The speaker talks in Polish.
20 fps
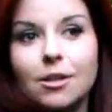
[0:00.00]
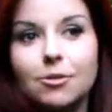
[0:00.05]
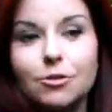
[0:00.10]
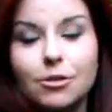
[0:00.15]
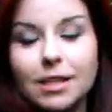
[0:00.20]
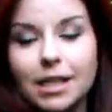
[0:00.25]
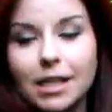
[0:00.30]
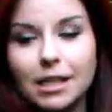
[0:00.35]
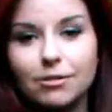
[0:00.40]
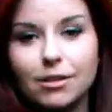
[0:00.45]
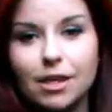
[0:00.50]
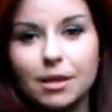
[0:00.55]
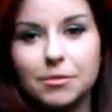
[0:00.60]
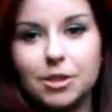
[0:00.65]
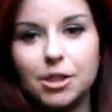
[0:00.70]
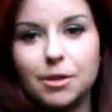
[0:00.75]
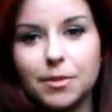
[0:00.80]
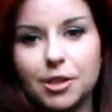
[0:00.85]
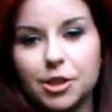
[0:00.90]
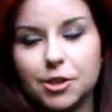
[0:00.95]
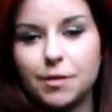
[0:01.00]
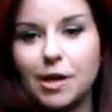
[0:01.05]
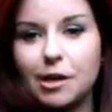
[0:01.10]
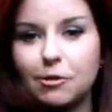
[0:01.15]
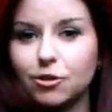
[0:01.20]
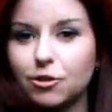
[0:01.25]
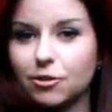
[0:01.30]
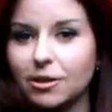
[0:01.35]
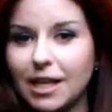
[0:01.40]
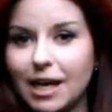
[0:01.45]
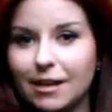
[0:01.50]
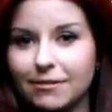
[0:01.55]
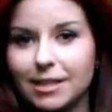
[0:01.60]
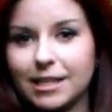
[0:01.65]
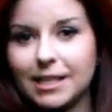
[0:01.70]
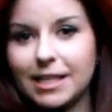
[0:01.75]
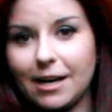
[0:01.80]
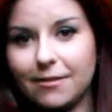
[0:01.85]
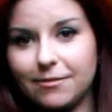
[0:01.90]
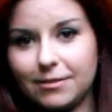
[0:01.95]
Kurtka, która mi się marzyła już od
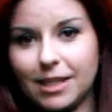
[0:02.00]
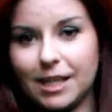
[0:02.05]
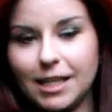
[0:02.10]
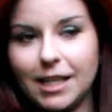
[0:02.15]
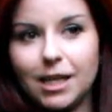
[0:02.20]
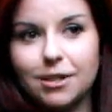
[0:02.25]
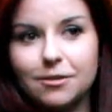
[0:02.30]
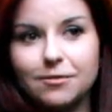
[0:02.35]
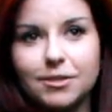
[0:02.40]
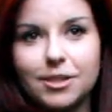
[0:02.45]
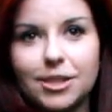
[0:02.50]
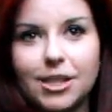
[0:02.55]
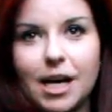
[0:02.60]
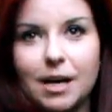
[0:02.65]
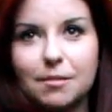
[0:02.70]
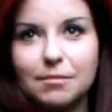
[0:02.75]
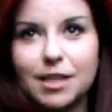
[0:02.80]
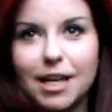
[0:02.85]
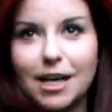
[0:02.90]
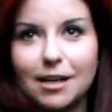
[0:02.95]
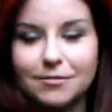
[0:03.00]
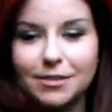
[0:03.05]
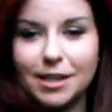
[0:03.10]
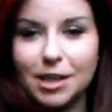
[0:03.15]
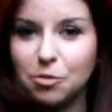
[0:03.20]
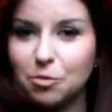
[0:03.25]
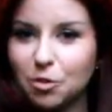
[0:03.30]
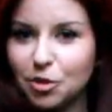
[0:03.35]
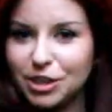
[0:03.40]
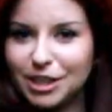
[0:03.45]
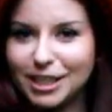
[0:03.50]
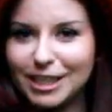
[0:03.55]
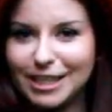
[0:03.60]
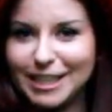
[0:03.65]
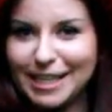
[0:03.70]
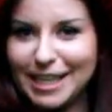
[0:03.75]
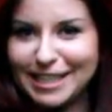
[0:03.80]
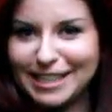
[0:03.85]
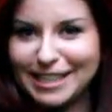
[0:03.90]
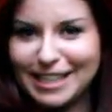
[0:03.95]
dawien dawna. Ja ją widziałam na wielu moich
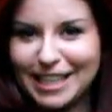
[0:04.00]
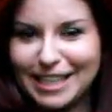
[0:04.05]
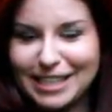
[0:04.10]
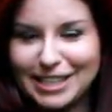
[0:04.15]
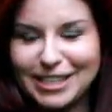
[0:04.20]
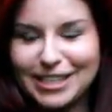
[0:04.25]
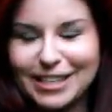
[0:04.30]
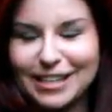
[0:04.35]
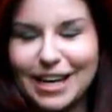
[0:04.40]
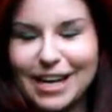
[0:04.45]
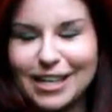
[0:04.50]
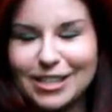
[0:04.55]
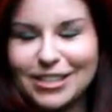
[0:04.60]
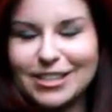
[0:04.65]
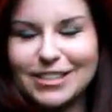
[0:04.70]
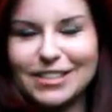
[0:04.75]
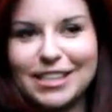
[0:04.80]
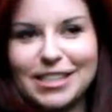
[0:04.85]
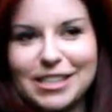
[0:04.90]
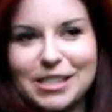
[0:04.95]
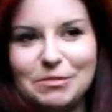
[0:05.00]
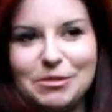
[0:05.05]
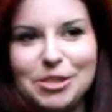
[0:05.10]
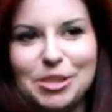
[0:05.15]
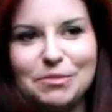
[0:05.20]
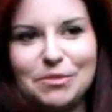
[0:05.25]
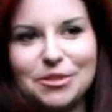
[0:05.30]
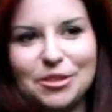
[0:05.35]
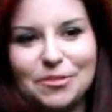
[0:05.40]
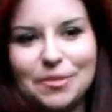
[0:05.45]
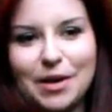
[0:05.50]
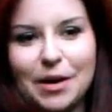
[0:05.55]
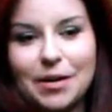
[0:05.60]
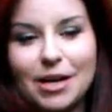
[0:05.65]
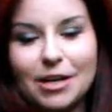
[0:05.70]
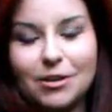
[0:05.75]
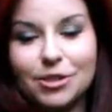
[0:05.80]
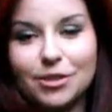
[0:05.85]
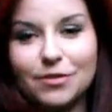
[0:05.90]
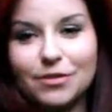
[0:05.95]
klientkach i strasznie, strasznie mi się podobała,
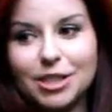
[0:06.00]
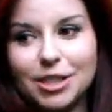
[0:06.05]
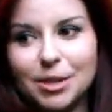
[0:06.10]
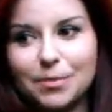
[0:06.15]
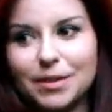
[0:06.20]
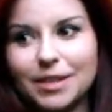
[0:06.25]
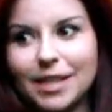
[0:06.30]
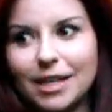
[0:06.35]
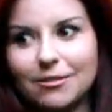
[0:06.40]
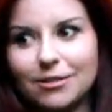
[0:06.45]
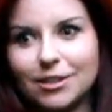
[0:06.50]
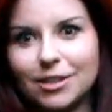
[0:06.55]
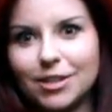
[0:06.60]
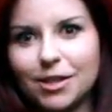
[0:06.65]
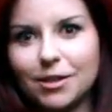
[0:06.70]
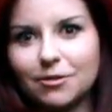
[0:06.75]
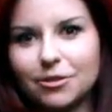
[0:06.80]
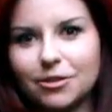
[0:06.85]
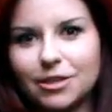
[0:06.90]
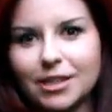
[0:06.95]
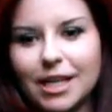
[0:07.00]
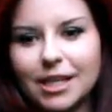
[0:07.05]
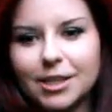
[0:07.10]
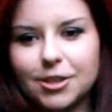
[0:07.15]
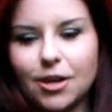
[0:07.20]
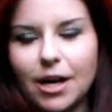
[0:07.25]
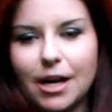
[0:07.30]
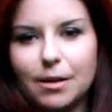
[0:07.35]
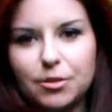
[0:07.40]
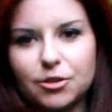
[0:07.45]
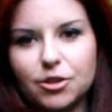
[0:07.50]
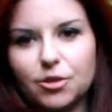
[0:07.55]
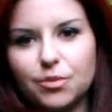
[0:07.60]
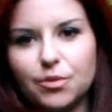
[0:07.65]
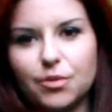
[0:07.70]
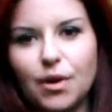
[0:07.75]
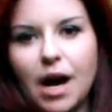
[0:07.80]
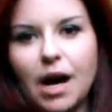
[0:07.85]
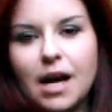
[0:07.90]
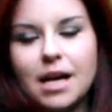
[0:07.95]
ale oczywiście pytając, gdzie ją dostali, to albo to
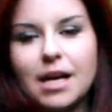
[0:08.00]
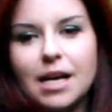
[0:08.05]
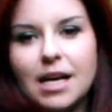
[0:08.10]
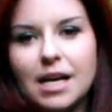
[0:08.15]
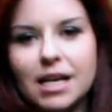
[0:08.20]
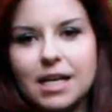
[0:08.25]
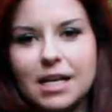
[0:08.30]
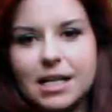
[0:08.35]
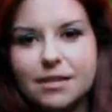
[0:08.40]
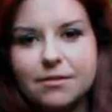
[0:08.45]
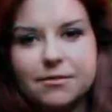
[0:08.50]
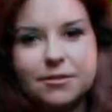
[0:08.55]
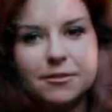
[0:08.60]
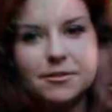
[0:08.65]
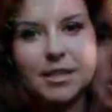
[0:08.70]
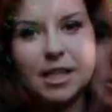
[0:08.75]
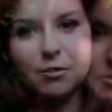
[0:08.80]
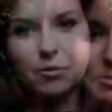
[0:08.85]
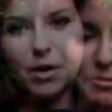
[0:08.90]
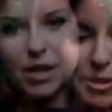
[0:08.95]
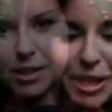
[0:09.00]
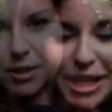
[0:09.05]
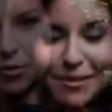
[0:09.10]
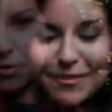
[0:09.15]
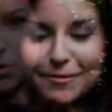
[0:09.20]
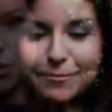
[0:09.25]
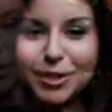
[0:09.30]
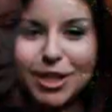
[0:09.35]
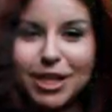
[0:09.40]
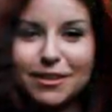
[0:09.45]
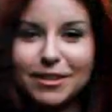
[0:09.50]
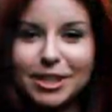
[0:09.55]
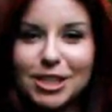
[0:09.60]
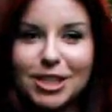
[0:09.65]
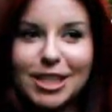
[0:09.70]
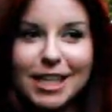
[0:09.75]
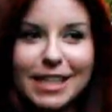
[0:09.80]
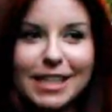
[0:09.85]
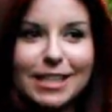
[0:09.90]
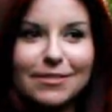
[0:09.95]
była... E, Wybaczcie, musieliśmy
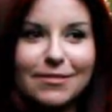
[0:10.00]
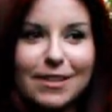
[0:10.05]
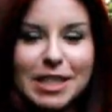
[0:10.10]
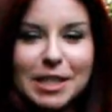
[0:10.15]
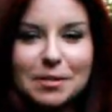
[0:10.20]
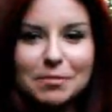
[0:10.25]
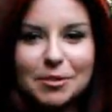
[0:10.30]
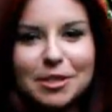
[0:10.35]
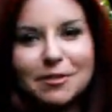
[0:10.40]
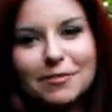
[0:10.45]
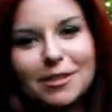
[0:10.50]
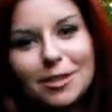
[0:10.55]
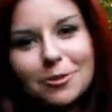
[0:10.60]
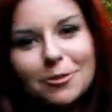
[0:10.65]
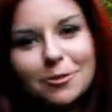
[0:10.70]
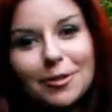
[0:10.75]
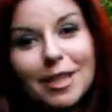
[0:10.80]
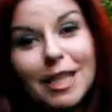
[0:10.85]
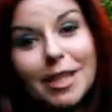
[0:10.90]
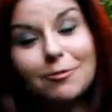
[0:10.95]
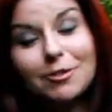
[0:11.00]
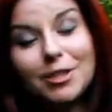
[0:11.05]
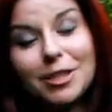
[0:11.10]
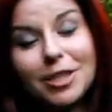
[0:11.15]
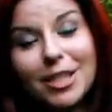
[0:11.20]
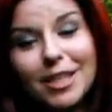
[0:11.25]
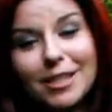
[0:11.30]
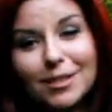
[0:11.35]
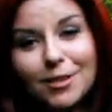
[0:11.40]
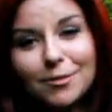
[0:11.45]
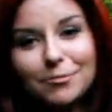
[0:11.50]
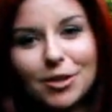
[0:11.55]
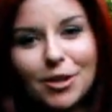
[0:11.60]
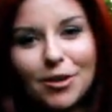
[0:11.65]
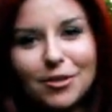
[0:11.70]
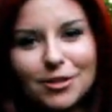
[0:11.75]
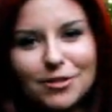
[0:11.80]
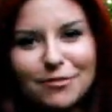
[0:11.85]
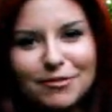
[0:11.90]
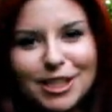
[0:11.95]
przerwać nagrywanie, ponieważ no tutaj ludzie często
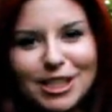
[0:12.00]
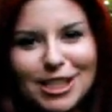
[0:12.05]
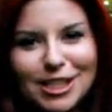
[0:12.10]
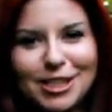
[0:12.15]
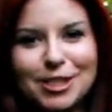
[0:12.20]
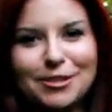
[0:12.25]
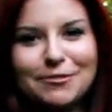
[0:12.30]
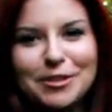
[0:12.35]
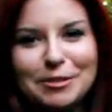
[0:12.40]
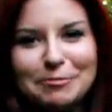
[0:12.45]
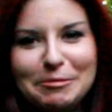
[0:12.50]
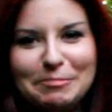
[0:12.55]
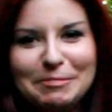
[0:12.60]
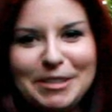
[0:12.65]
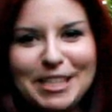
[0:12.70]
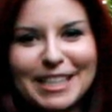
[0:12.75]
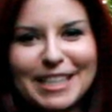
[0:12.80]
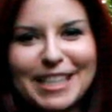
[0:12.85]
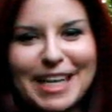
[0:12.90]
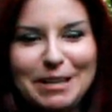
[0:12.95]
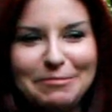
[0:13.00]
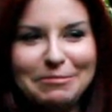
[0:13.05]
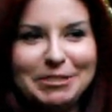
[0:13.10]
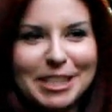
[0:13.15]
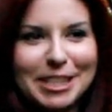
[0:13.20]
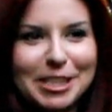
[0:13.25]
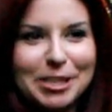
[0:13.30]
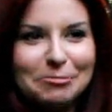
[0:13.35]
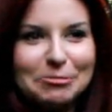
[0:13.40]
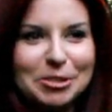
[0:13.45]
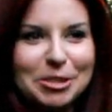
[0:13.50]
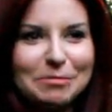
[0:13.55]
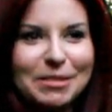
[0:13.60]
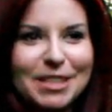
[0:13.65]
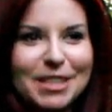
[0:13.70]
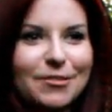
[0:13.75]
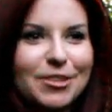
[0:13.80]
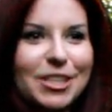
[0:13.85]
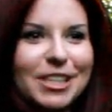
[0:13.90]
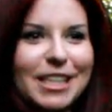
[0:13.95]
przechodzą właśnie ze swoimi pieskami, także musimy
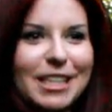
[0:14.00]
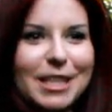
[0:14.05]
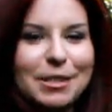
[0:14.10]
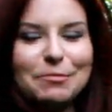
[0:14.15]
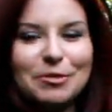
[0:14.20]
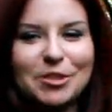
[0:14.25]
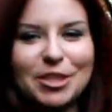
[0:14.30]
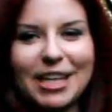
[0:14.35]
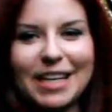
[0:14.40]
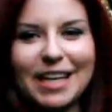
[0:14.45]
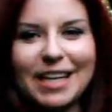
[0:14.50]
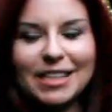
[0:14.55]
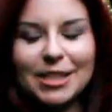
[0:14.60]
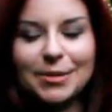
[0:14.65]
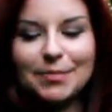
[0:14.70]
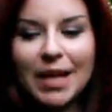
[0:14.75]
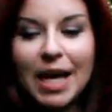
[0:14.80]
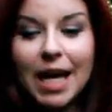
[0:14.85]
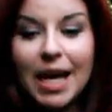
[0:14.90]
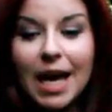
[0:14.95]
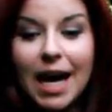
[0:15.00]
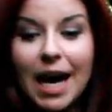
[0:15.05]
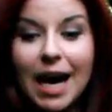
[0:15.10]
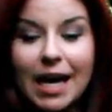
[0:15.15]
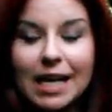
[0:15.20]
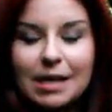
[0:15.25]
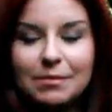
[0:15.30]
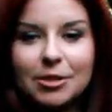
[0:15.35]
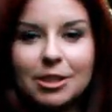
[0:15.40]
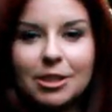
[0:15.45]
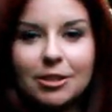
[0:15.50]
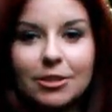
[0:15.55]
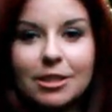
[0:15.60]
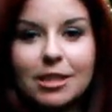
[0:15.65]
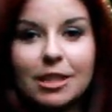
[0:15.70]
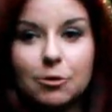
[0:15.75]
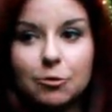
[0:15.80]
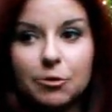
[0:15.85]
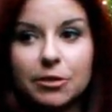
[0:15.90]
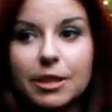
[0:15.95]
zawsze na nich poczekać. Ale moi
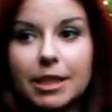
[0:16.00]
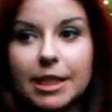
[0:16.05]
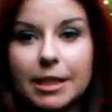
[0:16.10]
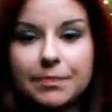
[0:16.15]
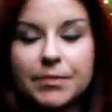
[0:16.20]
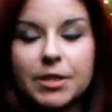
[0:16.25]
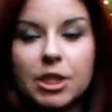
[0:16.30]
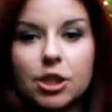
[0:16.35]
drodzy, kurtki.